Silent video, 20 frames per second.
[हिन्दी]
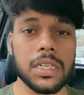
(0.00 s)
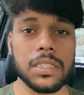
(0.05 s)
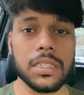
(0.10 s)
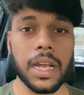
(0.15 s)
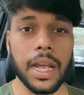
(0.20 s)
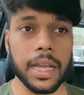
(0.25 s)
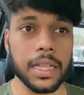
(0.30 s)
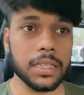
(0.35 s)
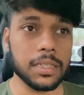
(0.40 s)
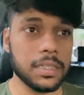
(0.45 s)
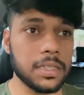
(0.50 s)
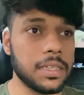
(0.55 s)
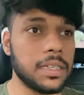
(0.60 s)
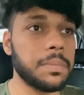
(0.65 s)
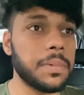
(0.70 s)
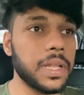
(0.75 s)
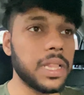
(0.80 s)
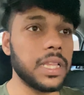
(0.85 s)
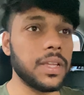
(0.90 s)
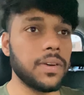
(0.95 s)
शायद
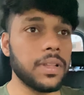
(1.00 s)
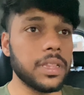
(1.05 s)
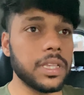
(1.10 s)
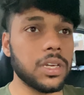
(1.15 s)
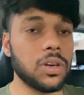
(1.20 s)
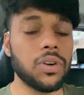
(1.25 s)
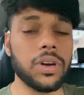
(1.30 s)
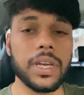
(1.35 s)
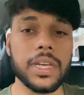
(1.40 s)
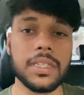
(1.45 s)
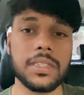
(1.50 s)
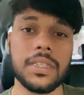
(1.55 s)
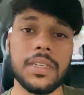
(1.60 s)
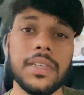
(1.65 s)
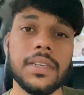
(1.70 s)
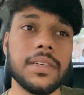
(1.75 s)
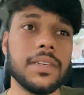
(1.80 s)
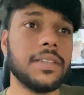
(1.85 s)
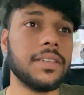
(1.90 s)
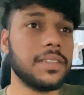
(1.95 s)
बंदी बंदी होगी इसकी
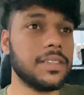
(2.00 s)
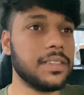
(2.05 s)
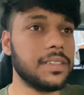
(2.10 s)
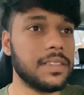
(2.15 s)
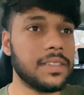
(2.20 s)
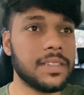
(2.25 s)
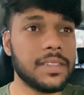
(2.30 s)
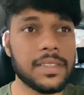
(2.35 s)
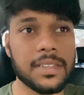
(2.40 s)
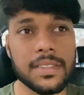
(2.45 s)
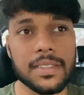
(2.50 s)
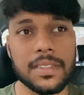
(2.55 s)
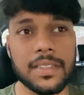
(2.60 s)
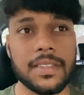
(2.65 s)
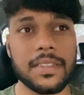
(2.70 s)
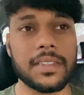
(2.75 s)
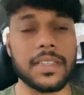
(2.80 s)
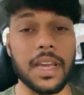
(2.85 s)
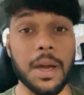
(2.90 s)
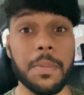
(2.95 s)

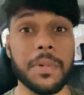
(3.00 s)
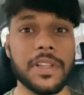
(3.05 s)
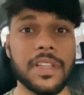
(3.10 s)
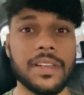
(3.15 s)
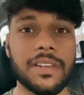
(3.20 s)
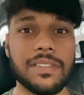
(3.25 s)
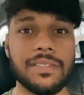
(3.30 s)
क्या पता